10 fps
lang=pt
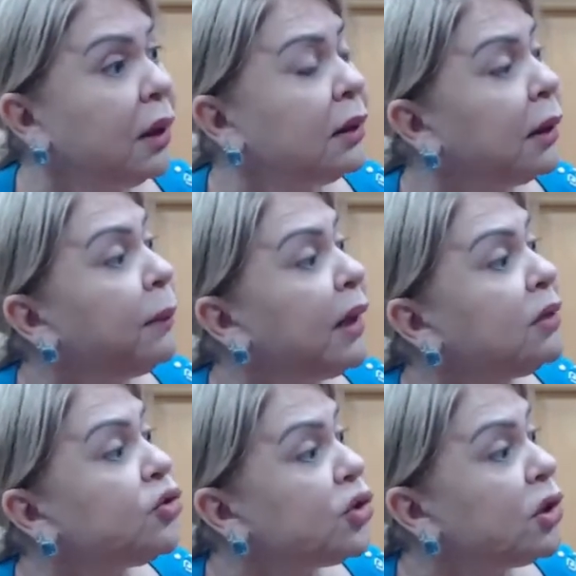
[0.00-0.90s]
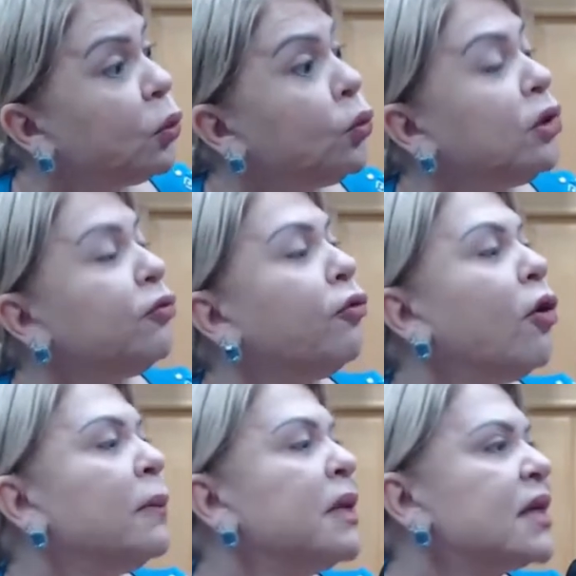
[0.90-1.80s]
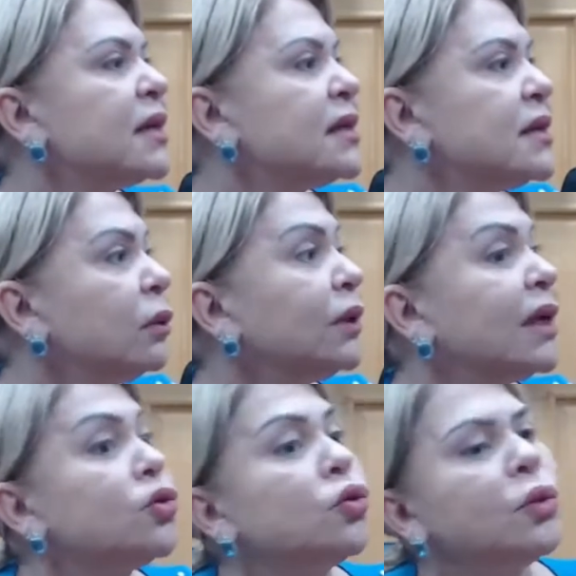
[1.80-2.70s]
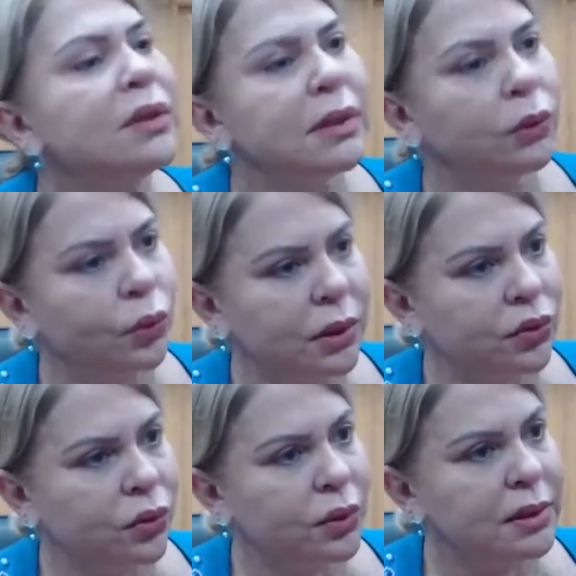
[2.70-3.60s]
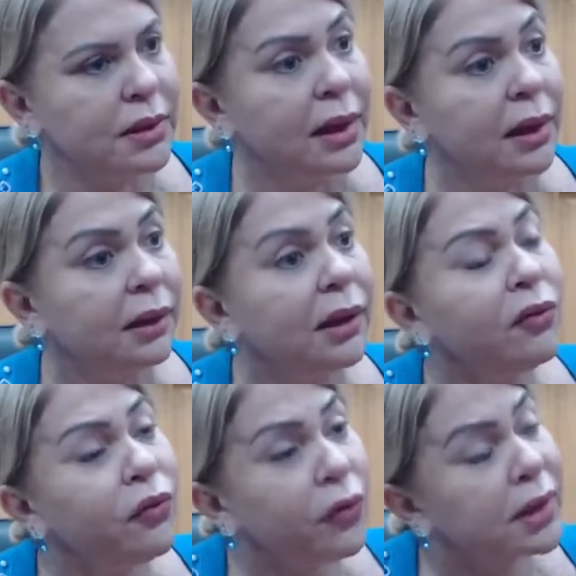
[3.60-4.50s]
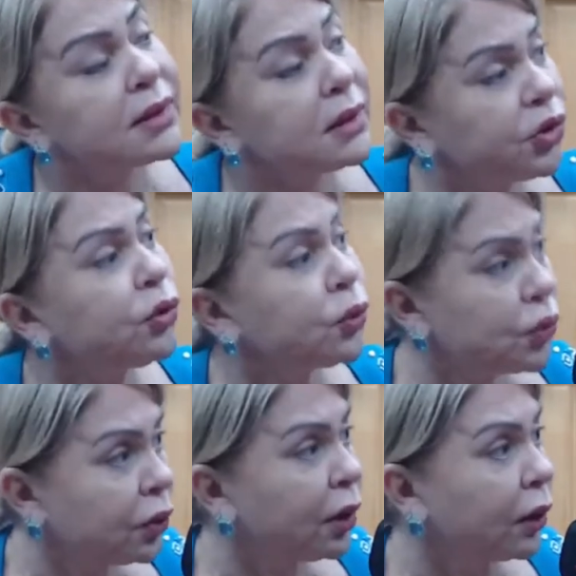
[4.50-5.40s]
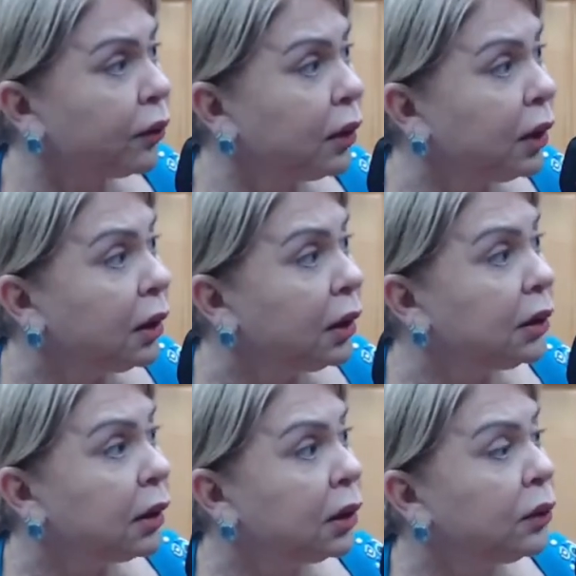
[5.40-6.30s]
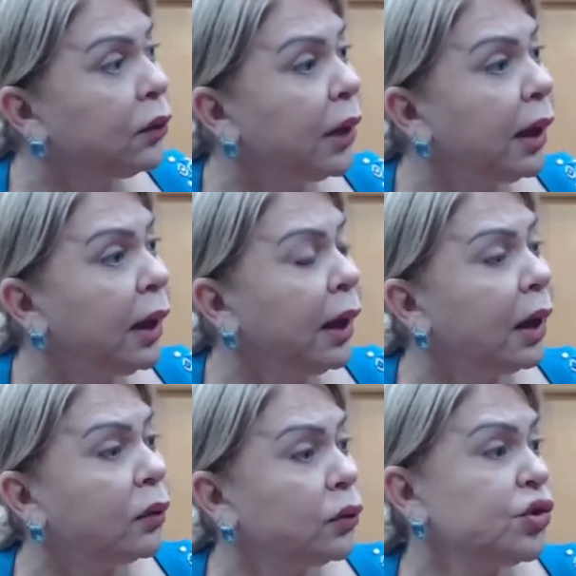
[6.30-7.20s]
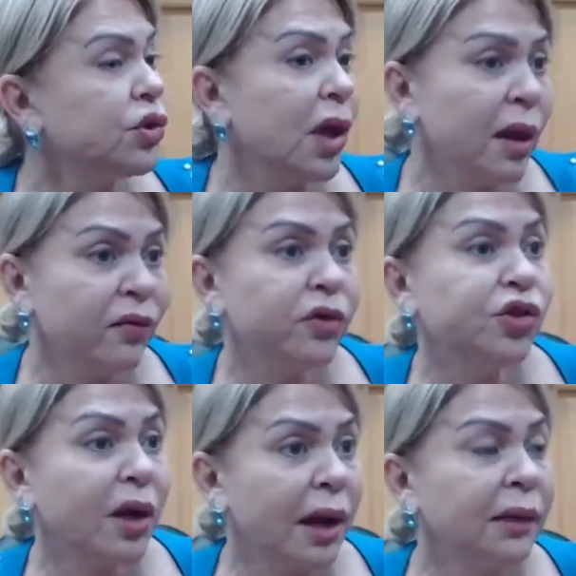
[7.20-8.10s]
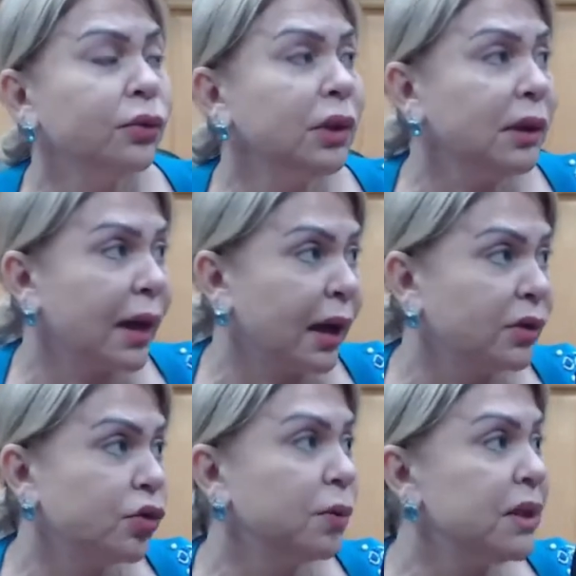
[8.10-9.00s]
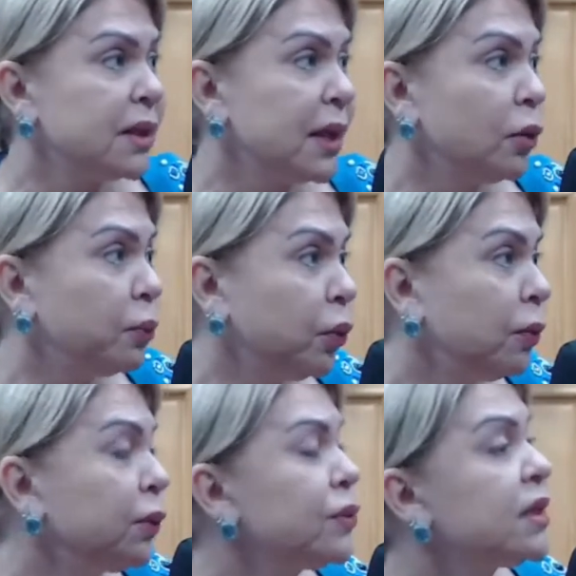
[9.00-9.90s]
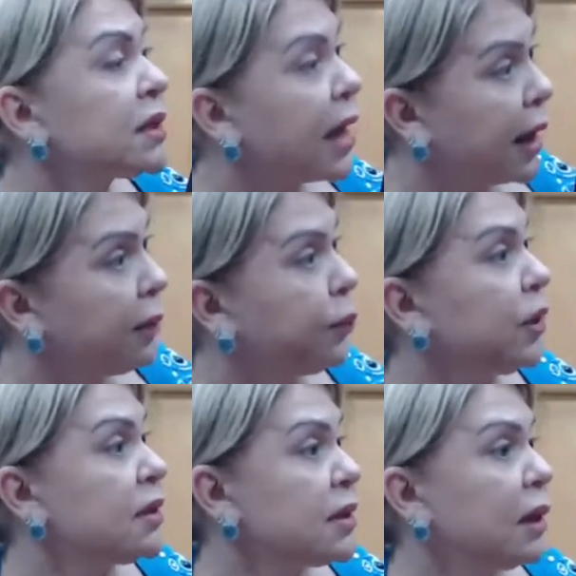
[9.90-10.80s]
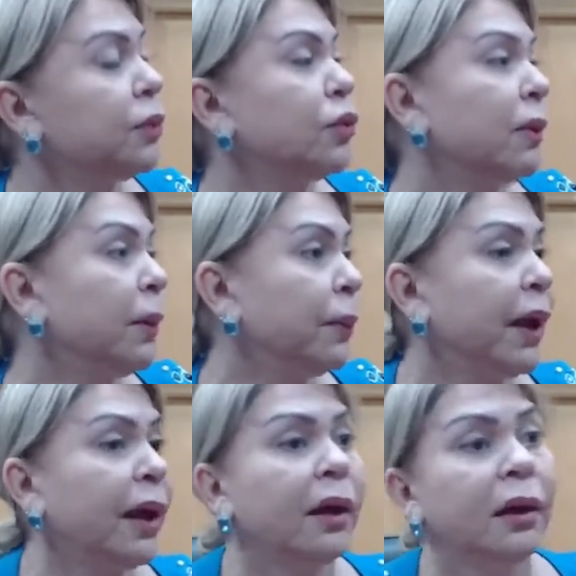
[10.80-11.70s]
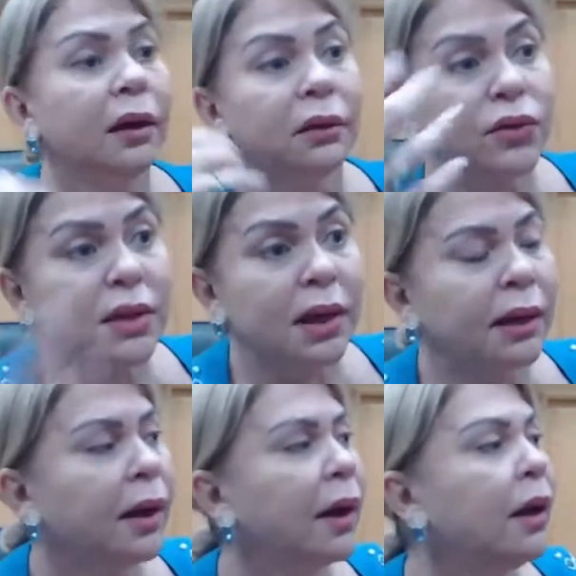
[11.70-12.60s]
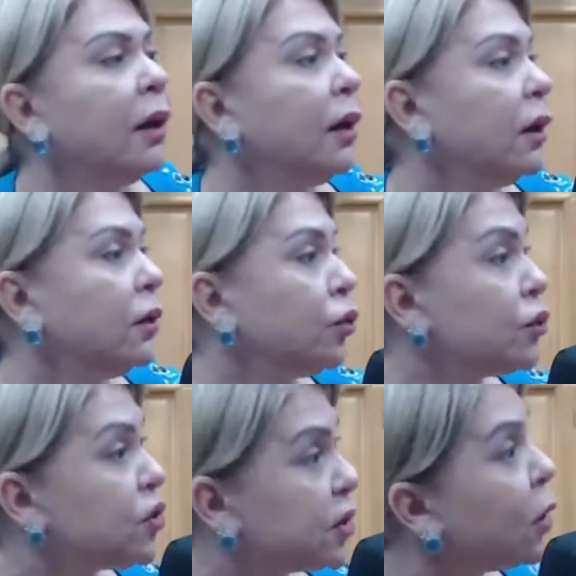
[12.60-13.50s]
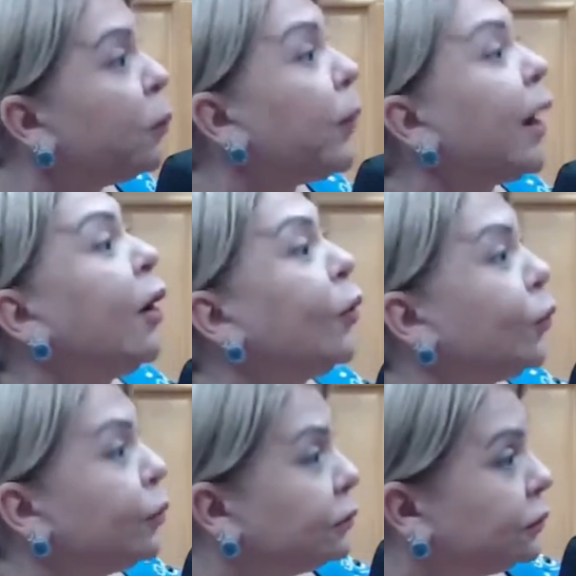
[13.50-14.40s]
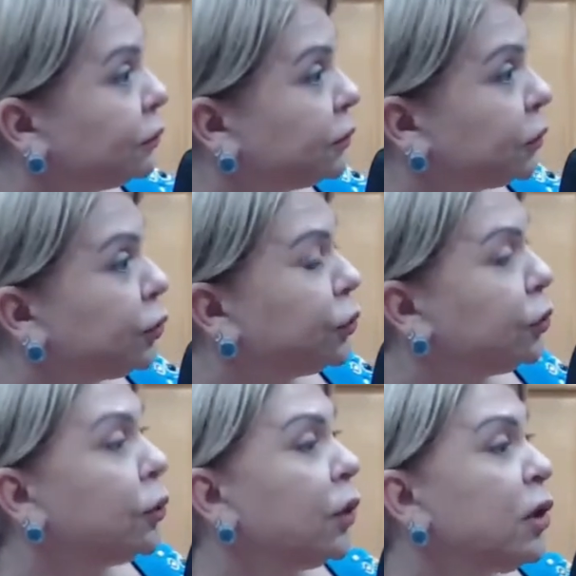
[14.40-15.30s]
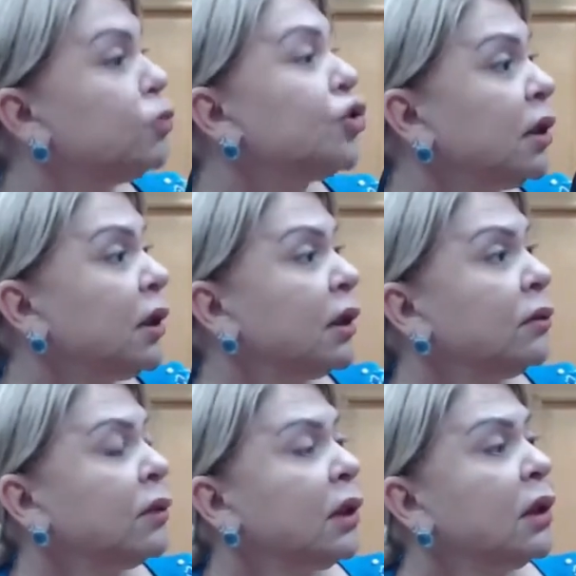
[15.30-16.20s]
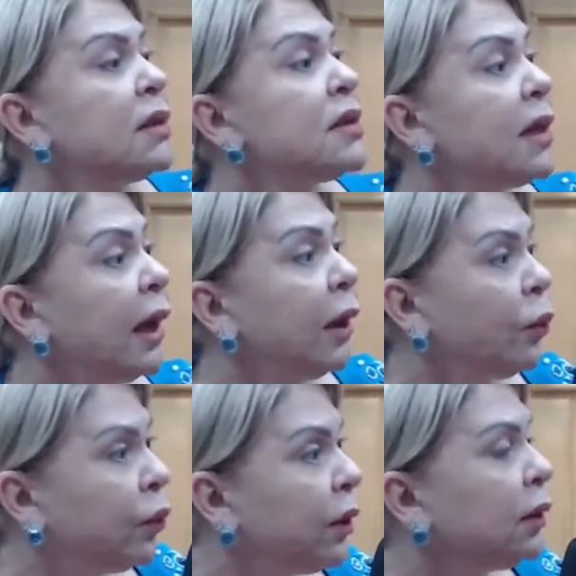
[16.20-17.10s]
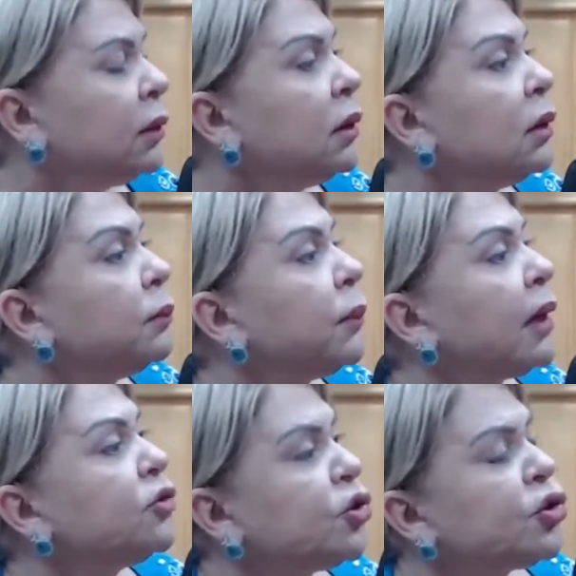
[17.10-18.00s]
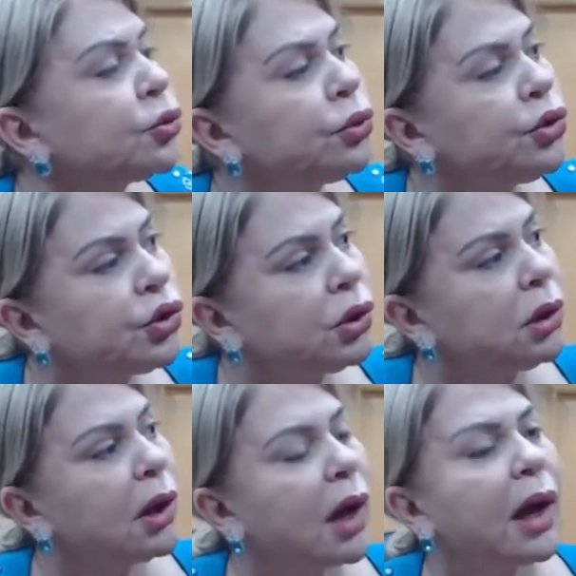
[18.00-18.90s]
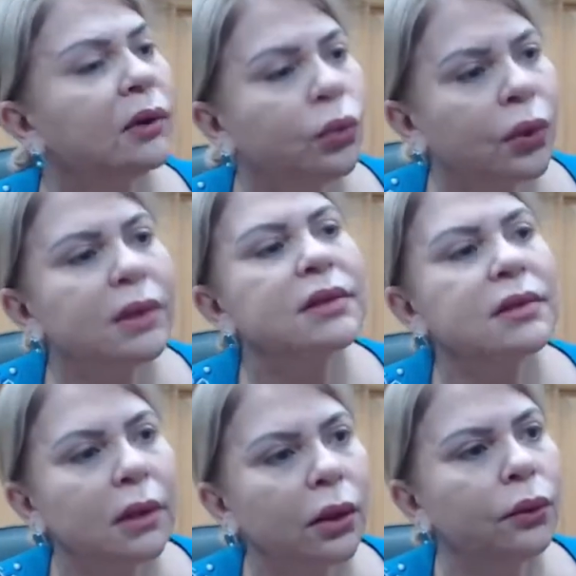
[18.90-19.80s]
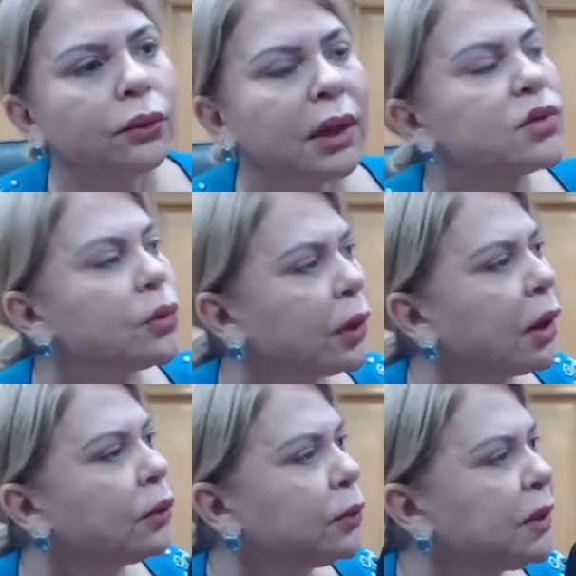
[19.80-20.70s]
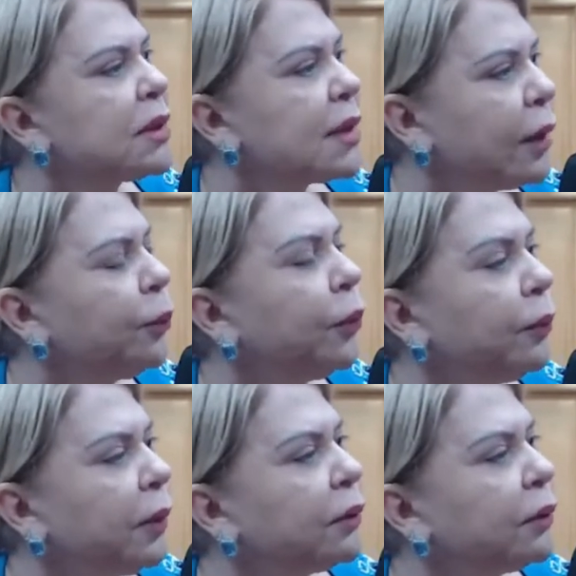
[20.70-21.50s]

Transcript: também de uniformização das suas atuações e defesa institucional. Então, é os chefes de cada unidade do Ministério Público sai, por exemplo, do Amapá, do Ceará, do, de São Paulo, do Rio de Janeiro, se reúnem para discutir a atuação nacional do Ministério Público.